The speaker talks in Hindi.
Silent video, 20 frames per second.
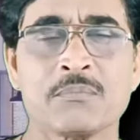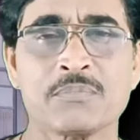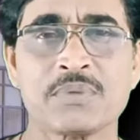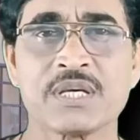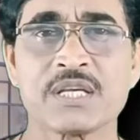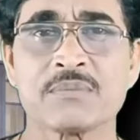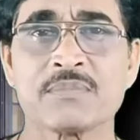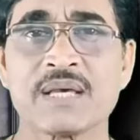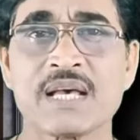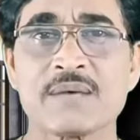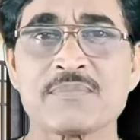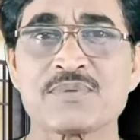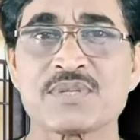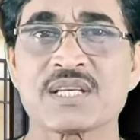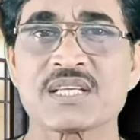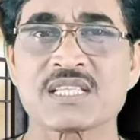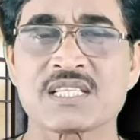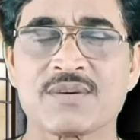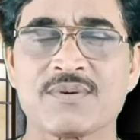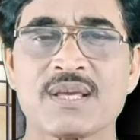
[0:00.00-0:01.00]
फिर मैं आपसे
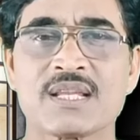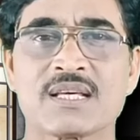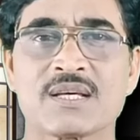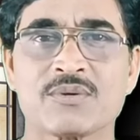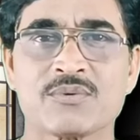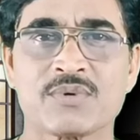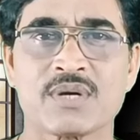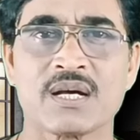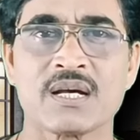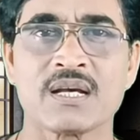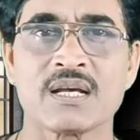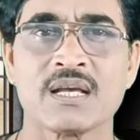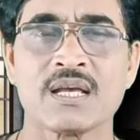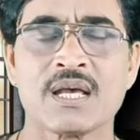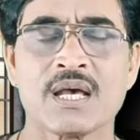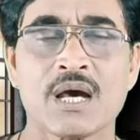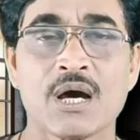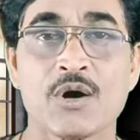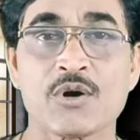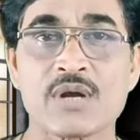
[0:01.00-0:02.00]
एक सवाल करूंगा
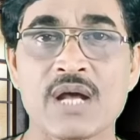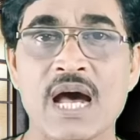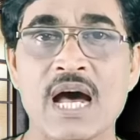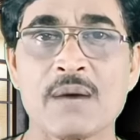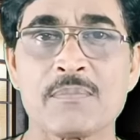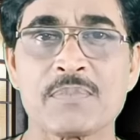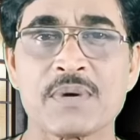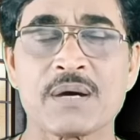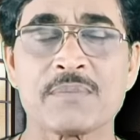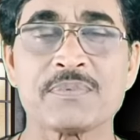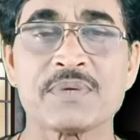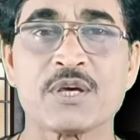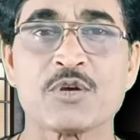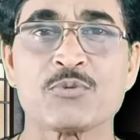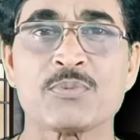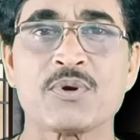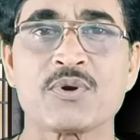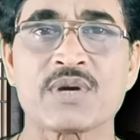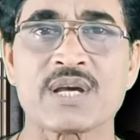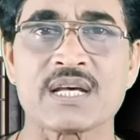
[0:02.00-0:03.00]
और आप अपने
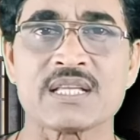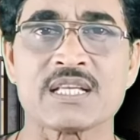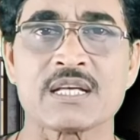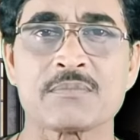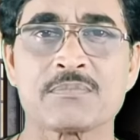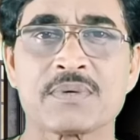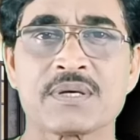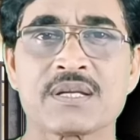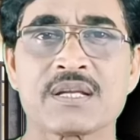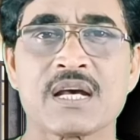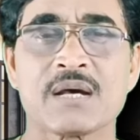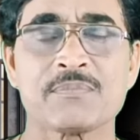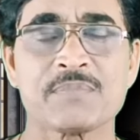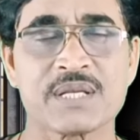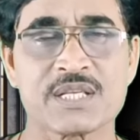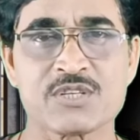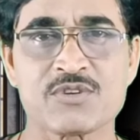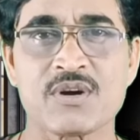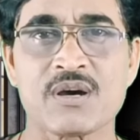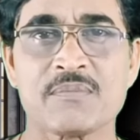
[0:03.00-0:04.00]
अनुभव के आधार पर अपना
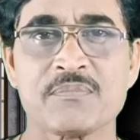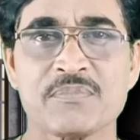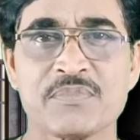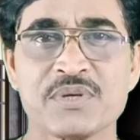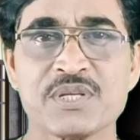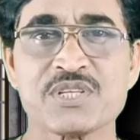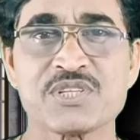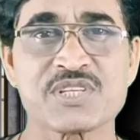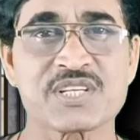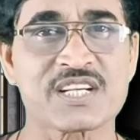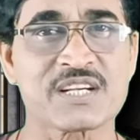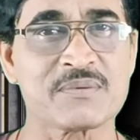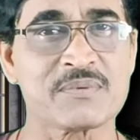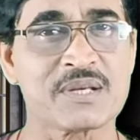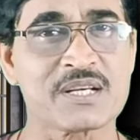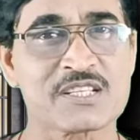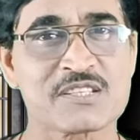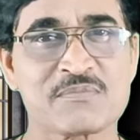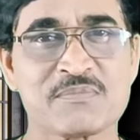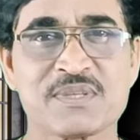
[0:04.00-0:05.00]
जवाब नीचे
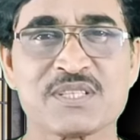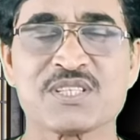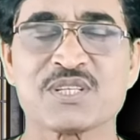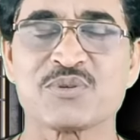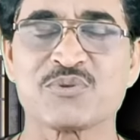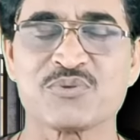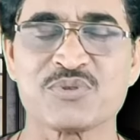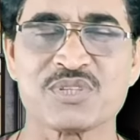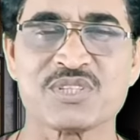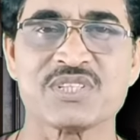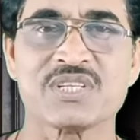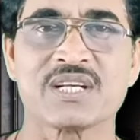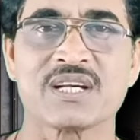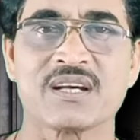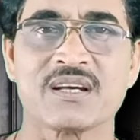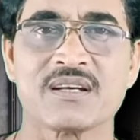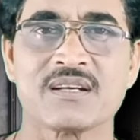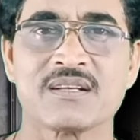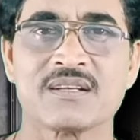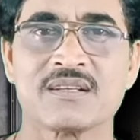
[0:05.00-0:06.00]
कमेंट बॉक्स में जरूर
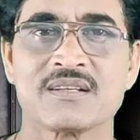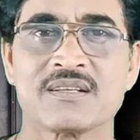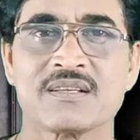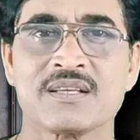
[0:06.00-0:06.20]
दीजिएगा